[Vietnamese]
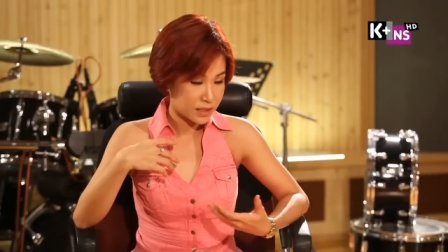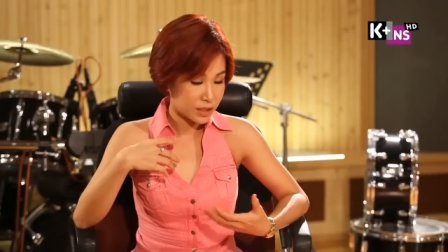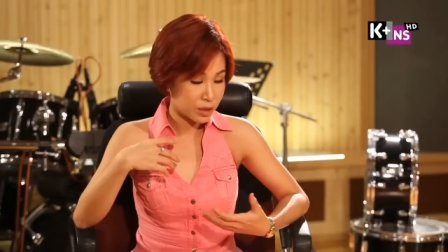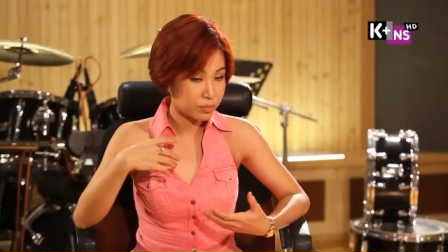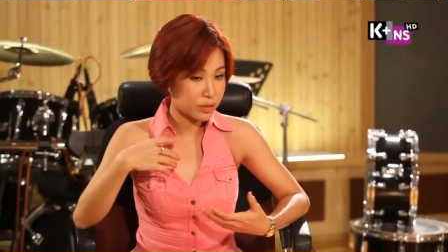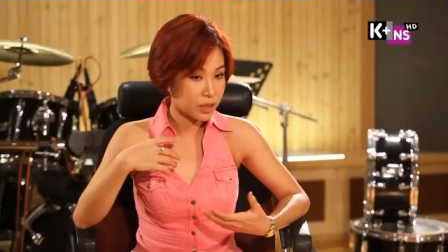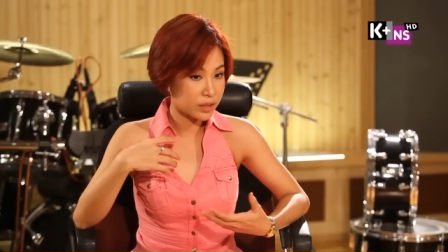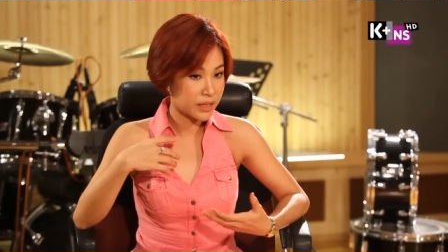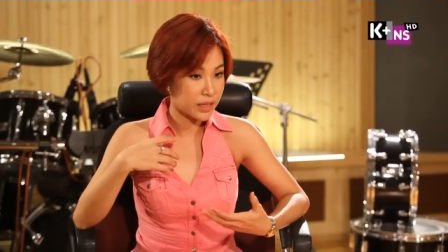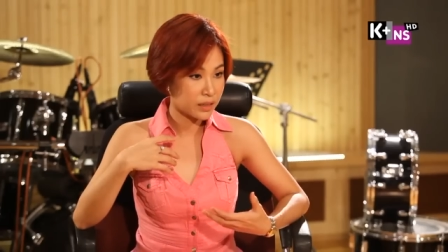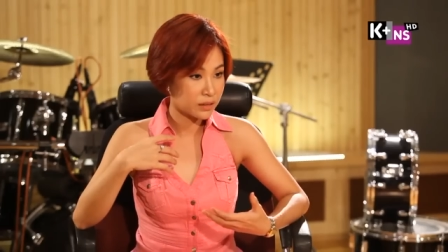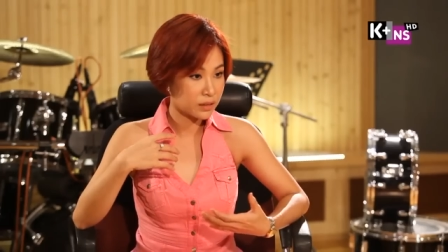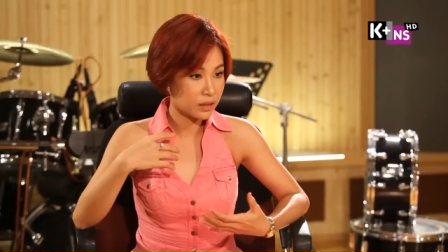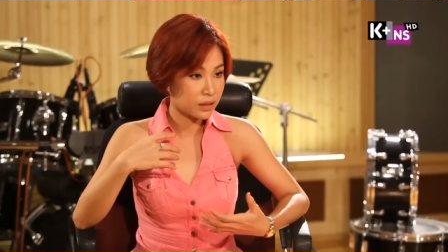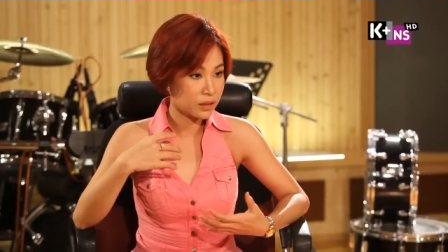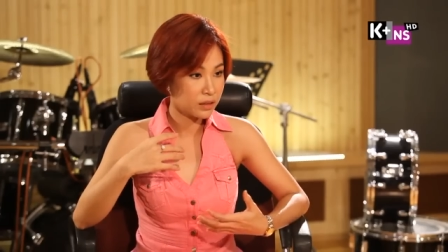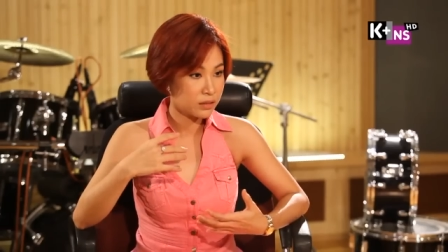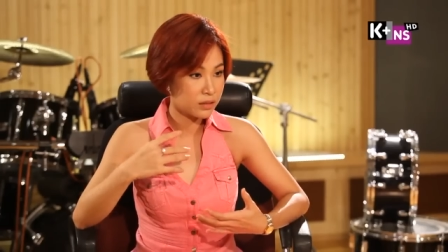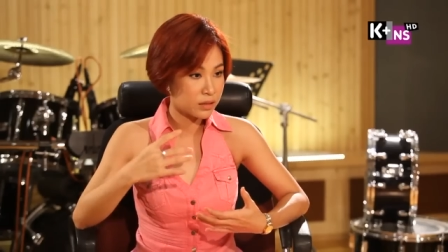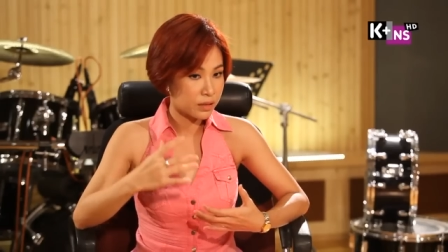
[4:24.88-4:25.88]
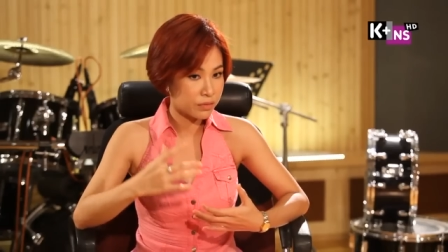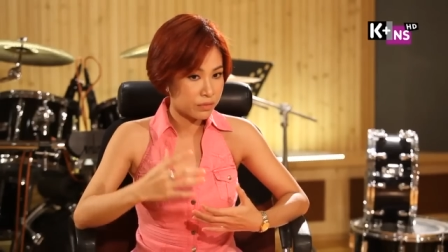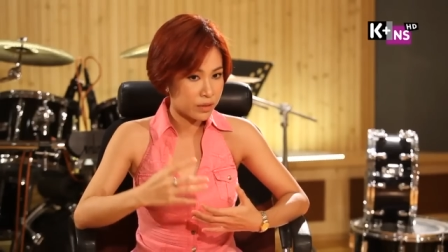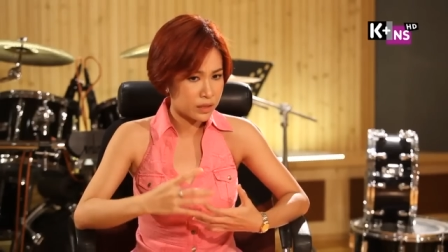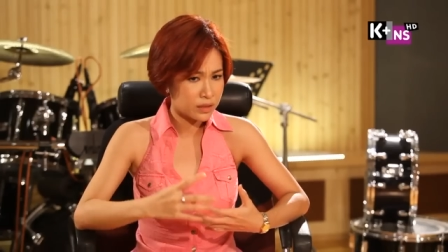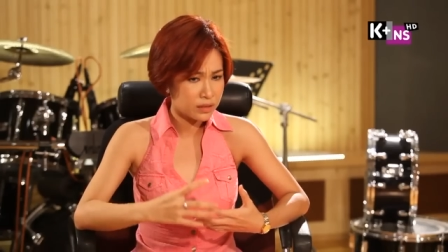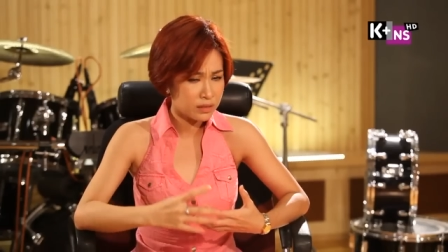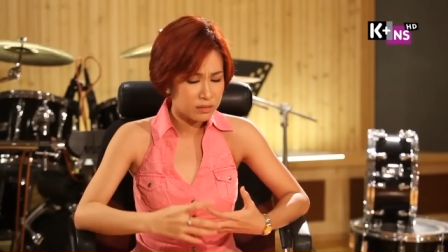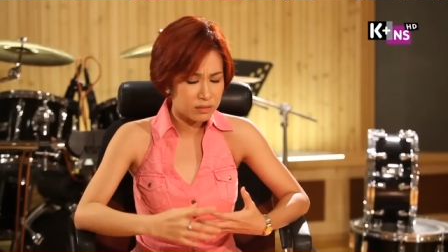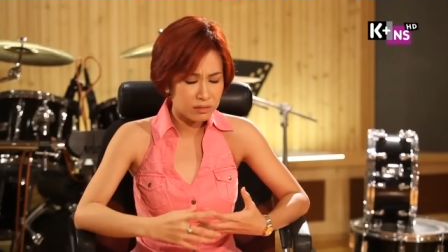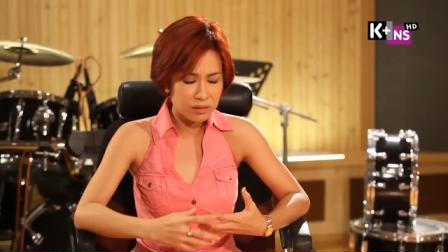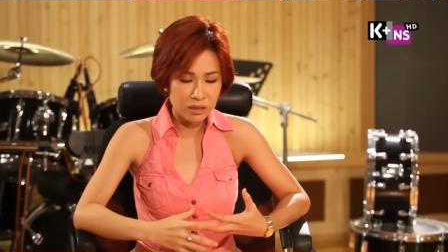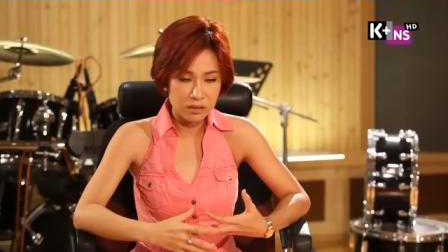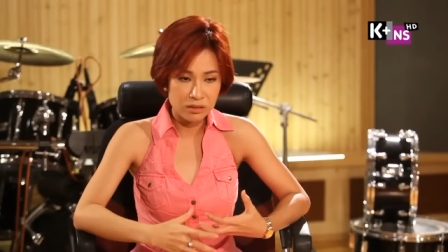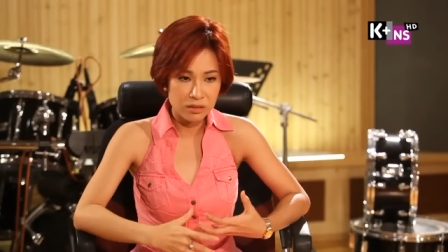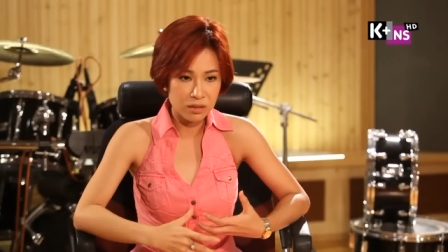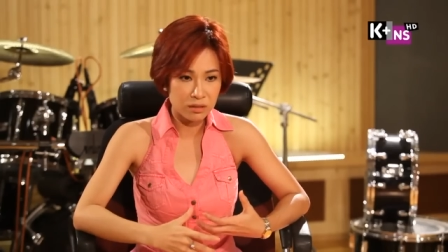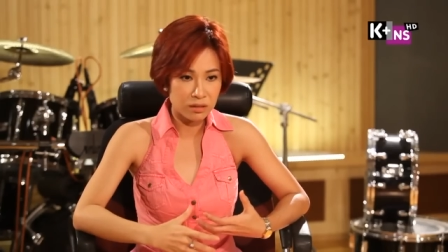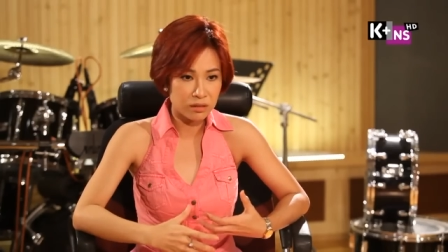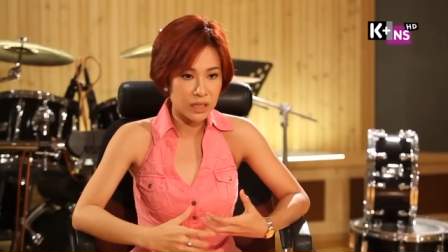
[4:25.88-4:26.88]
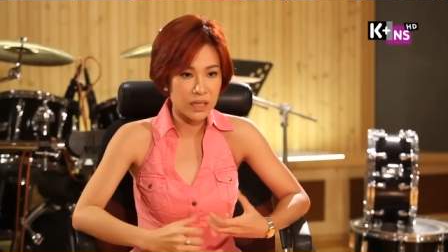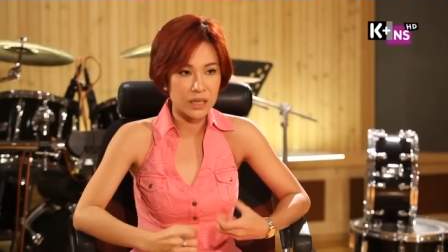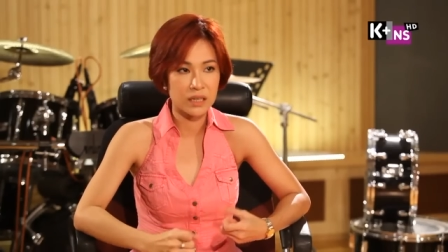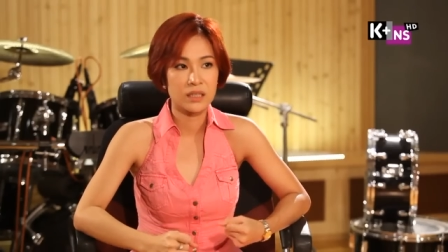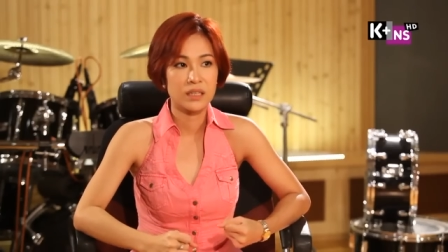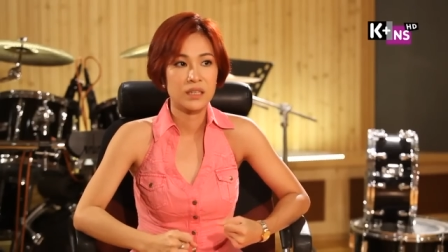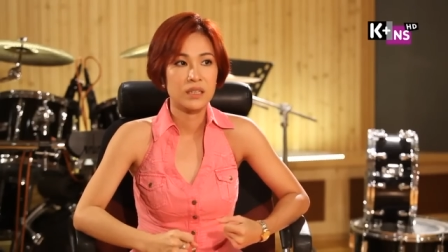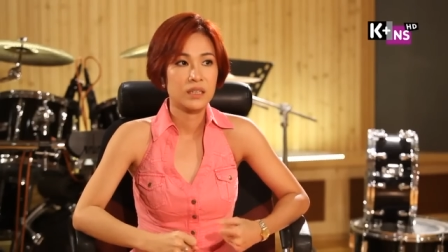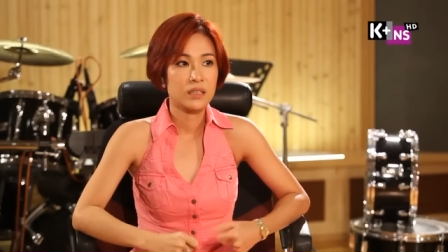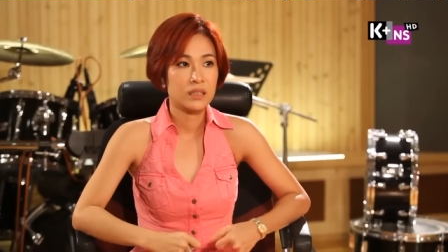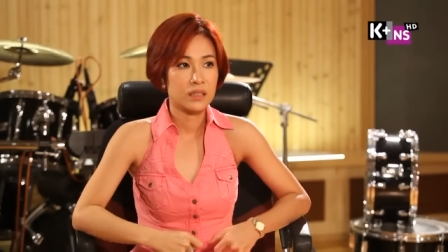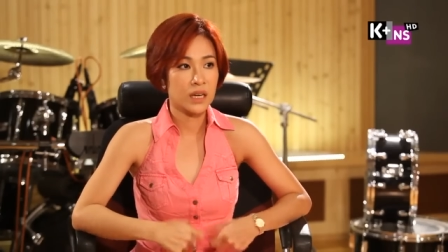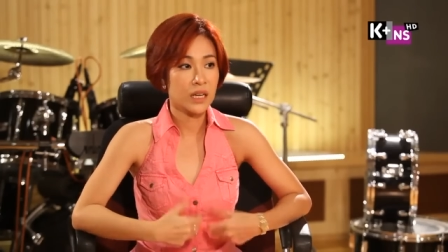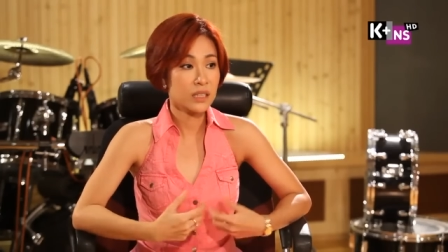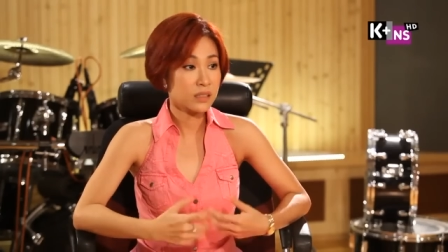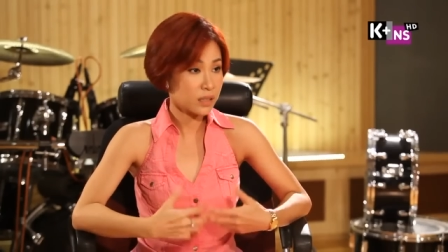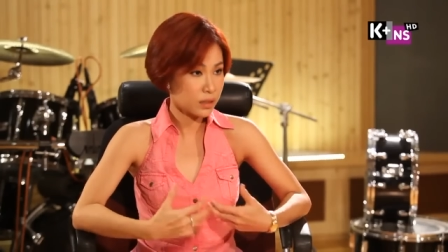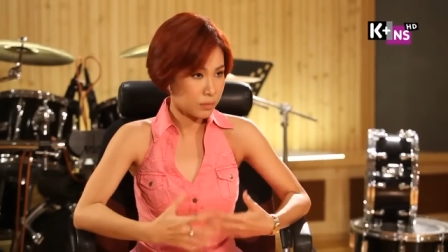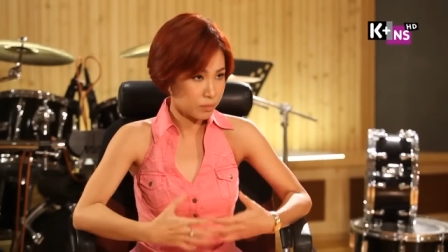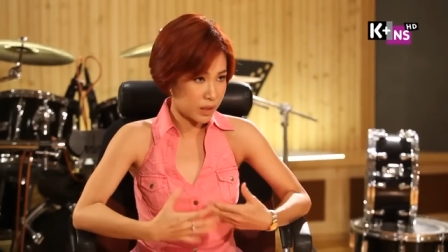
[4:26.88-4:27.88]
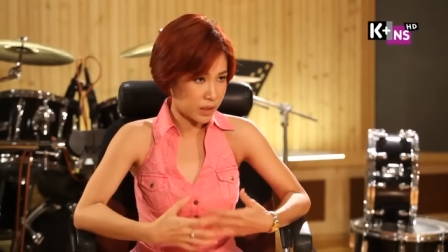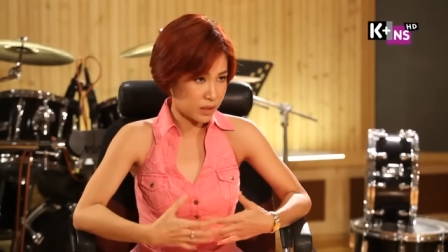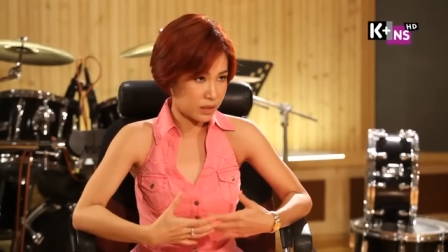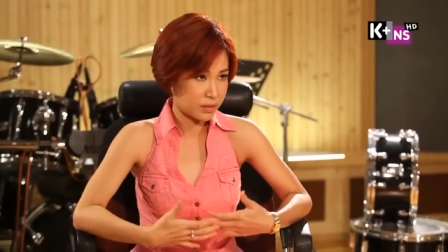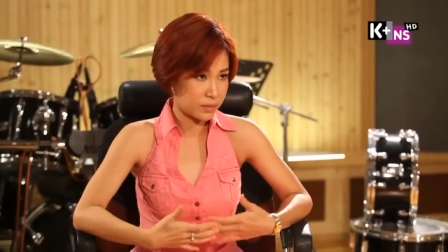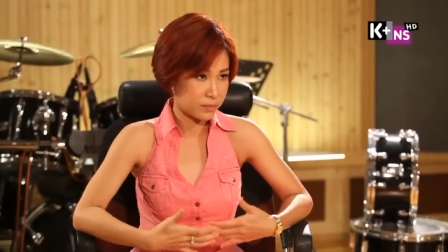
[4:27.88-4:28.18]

trong thời gian tới sẽ phải thực sự là hết sức mình